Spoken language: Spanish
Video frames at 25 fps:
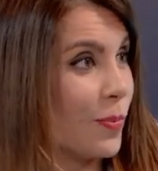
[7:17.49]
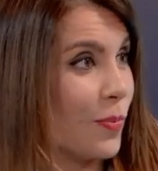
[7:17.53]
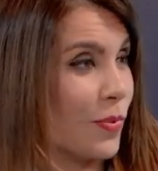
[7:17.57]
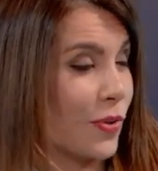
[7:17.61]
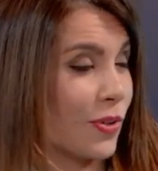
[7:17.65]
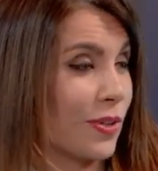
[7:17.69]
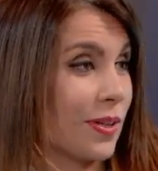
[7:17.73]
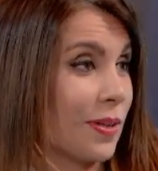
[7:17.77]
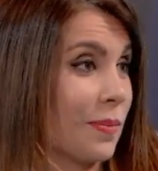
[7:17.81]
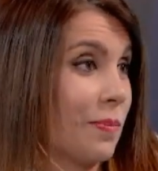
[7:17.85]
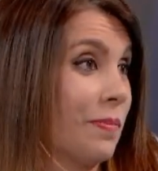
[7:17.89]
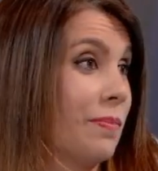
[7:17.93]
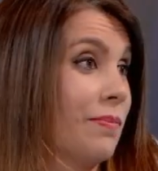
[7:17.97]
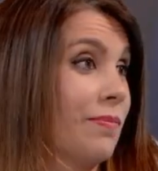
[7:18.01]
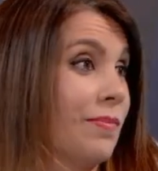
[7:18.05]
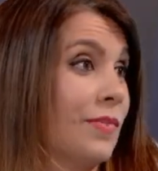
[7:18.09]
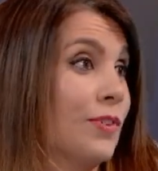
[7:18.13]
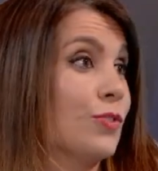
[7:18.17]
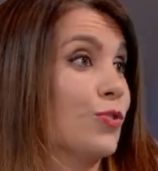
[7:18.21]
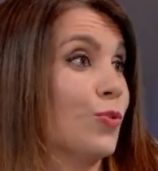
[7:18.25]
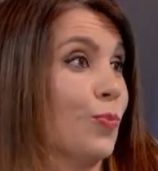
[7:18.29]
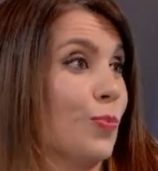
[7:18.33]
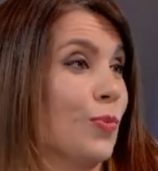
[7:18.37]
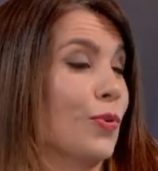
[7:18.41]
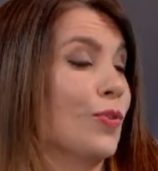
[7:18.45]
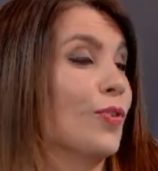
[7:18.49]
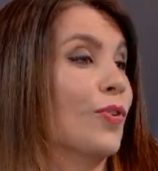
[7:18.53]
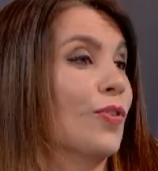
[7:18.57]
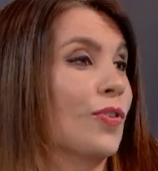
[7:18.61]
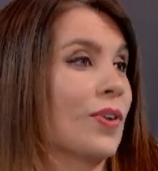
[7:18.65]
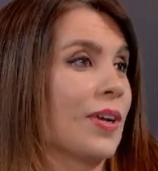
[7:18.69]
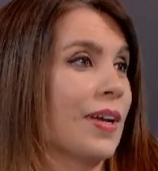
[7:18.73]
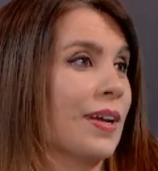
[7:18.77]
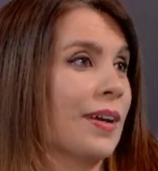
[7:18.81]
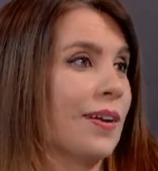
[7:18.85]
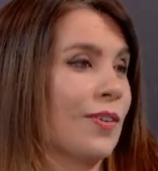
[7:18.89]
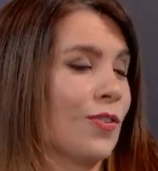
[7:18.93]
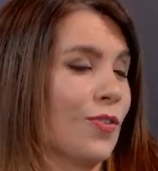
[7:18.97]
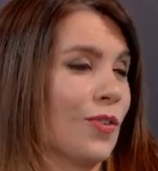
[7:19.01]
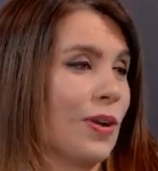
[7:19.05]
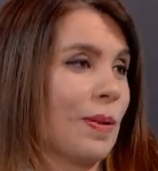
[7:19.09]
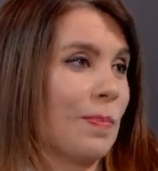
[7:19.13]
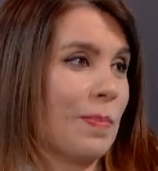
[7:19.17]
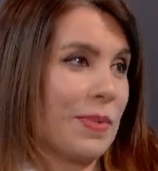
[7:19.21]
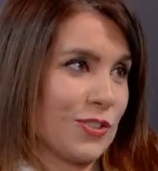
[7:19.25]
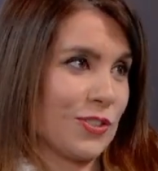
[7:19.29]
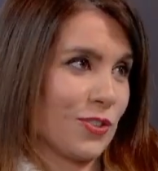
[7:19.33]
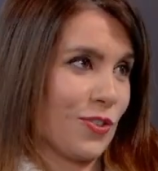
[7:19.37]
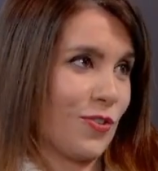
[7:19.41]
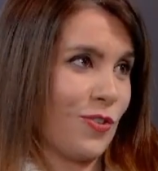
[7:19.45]
Porque supongo que con el
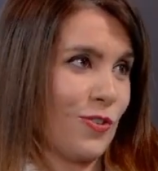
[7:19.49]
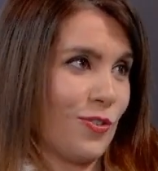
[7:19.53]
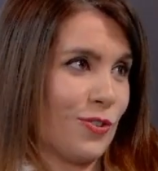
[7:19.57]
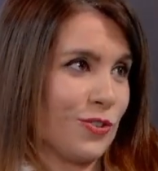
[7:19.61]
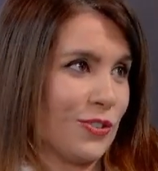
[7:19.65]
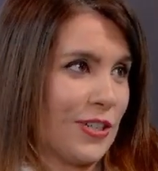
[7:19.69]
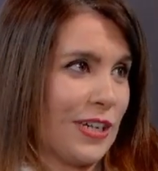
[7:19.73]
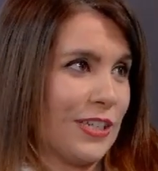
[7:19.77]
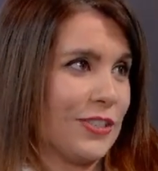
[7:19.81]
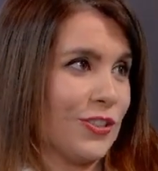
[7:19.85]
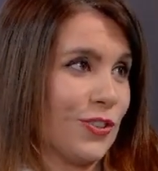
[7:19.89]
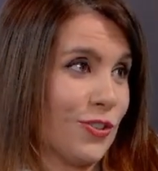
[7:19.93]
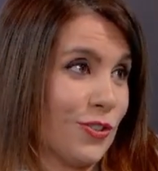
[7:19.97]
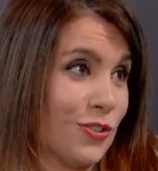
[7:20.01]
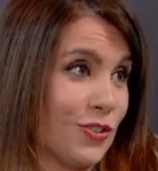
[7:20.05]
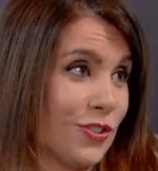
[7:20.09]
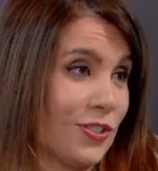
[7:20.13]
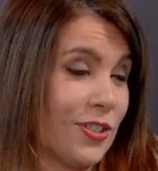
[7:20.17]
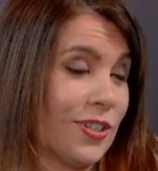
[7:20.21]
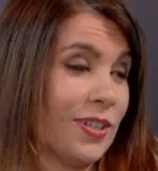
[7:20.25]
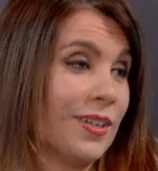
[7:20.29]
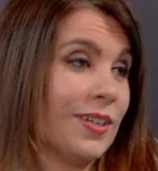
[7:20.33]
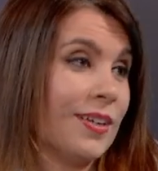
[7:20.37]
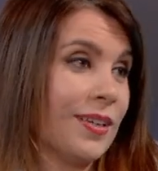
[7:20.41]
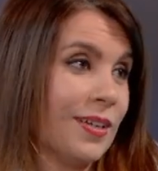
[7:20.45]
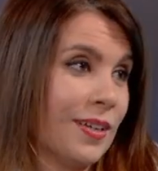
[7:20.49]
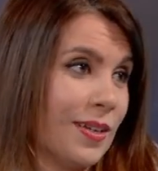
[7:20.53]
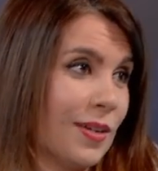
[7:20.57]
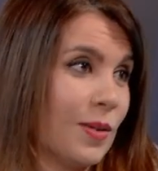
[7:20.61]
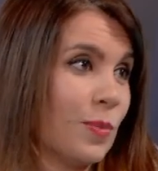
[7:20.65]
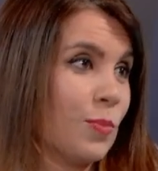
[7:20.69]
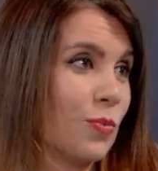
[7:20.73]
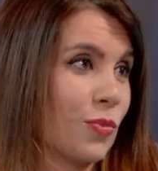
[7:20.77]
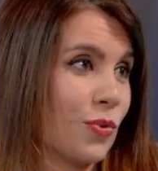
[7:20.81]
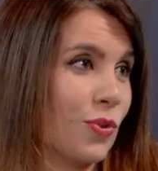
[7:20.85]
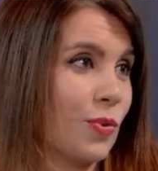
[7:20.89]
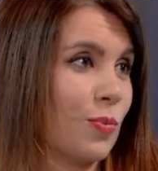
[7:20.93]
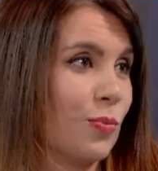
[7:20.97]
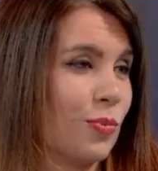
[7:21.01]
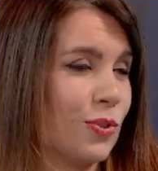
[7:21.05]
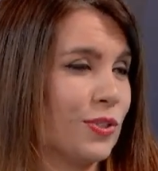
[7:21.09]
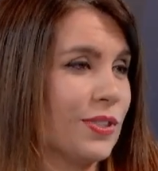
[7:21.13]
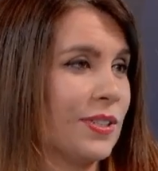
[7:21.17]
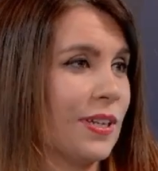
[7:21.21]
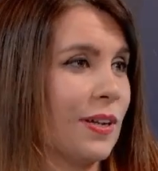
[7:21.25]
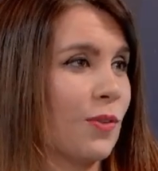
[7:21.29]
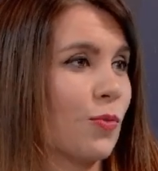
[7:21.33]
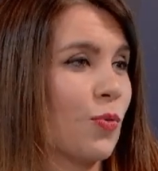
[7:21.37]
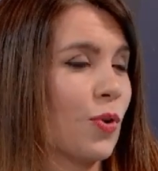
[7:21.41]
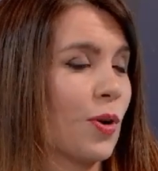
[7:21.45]
paso de los años, bueno,
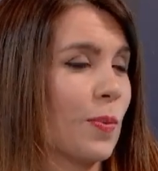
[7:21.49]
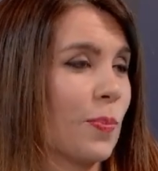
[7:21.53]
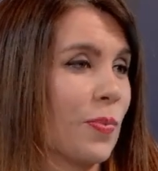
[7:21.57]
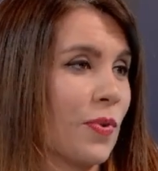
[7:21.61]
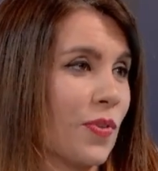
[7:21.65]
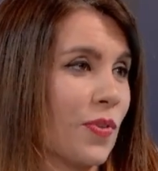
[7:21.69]
pues el cuerpo